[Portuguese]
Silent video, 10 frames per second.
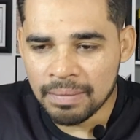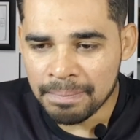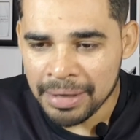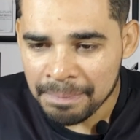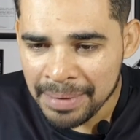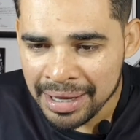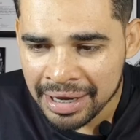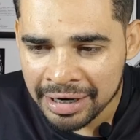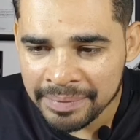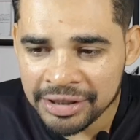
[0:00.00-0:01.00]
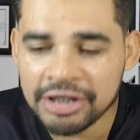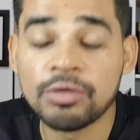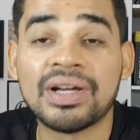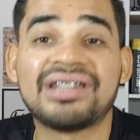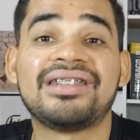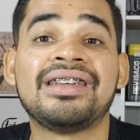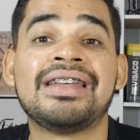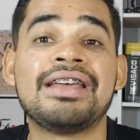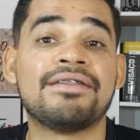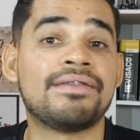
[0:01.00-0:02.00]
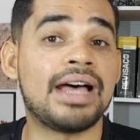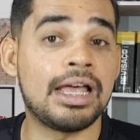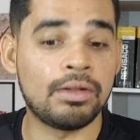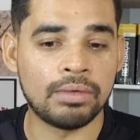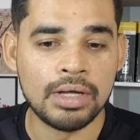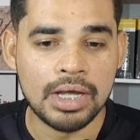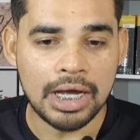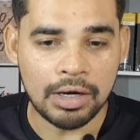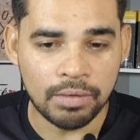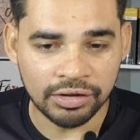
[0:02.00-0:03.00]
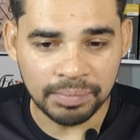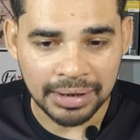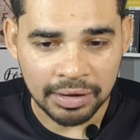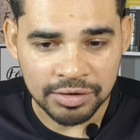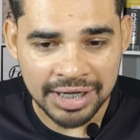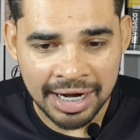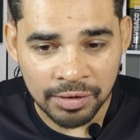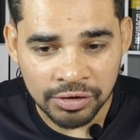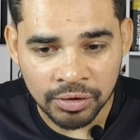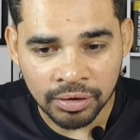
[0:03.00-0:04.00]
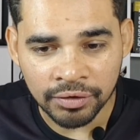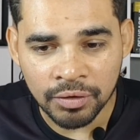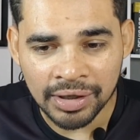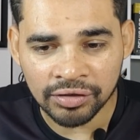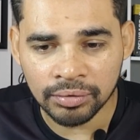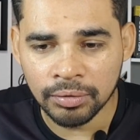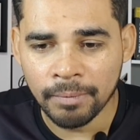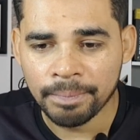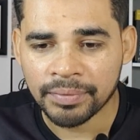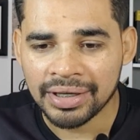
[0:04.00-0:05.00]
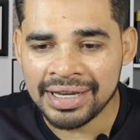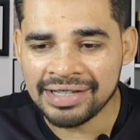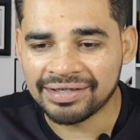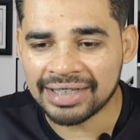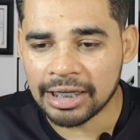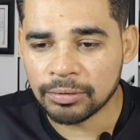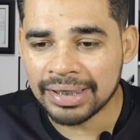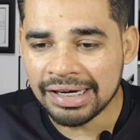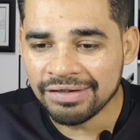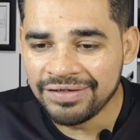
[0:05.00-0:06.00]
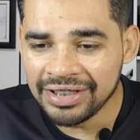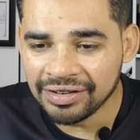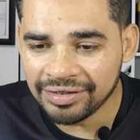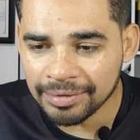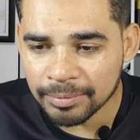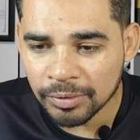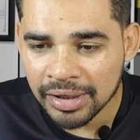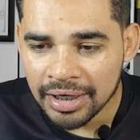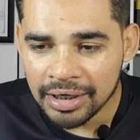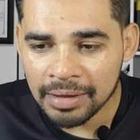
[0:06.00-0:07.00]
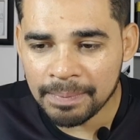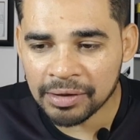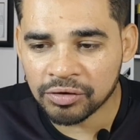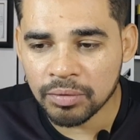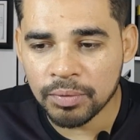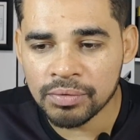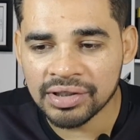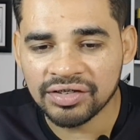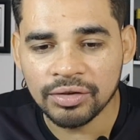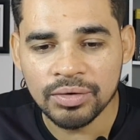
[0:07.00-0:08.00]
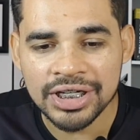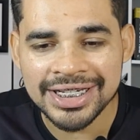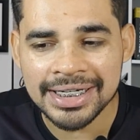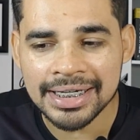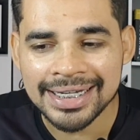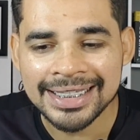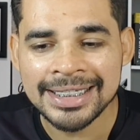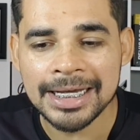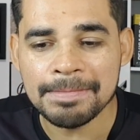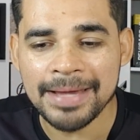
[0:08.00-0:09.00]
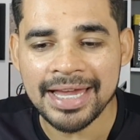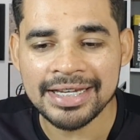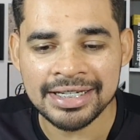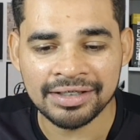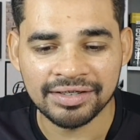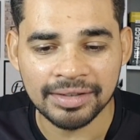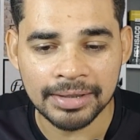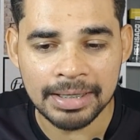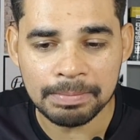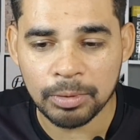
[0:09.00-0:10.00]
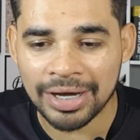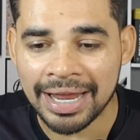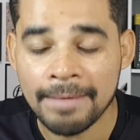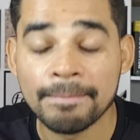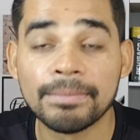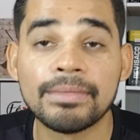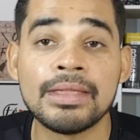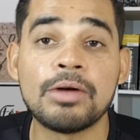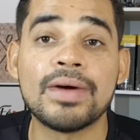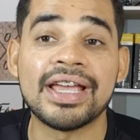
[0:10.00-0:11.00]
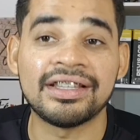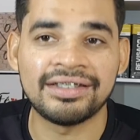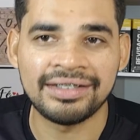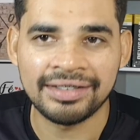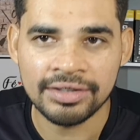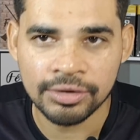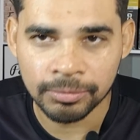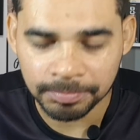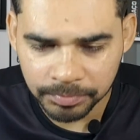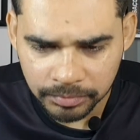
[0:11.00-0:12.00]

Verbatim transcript: BPM, chegou a ser levado ao Hospital Geral de Nova Iguaçu em estado gravíssimo e passou por uma cirurgia de emergência, né? Porém, não resistiu.